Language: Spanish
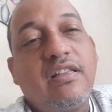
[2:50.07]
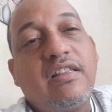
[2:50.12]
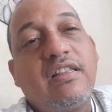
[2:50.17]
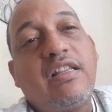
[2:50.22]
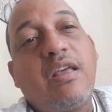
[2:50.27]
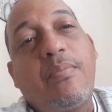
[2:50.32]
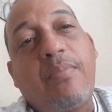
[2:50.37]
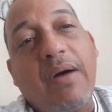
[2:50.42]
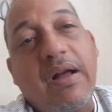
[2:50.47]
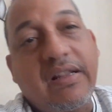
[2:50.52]

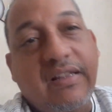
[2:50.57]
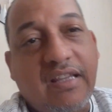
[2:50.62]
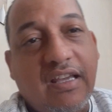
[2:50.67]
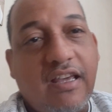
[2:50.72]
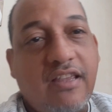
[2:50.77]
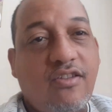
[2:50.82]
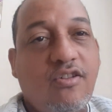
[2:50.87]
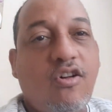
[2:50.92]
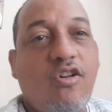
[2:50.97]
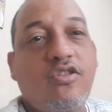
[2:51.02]
de parte
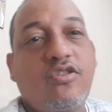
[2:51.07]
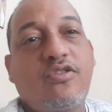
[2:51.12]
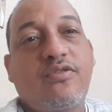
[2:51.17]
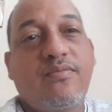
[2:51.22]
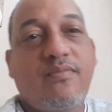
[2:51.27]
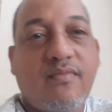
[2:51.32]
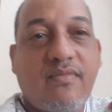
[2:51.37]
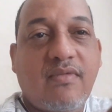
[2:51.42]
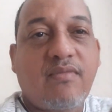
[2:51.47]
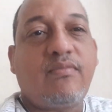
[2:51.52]
de Dios
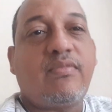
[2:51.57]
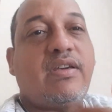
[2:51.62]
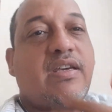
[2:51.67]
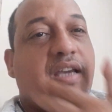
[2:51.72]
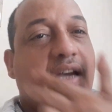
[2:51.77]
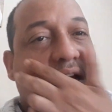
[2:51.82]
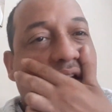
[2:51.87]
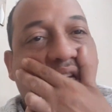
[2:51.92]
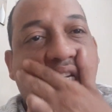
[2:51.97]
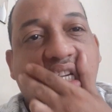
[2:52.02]

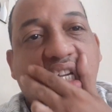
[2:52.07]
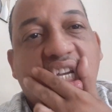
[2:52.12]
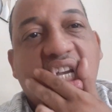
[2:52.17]
vía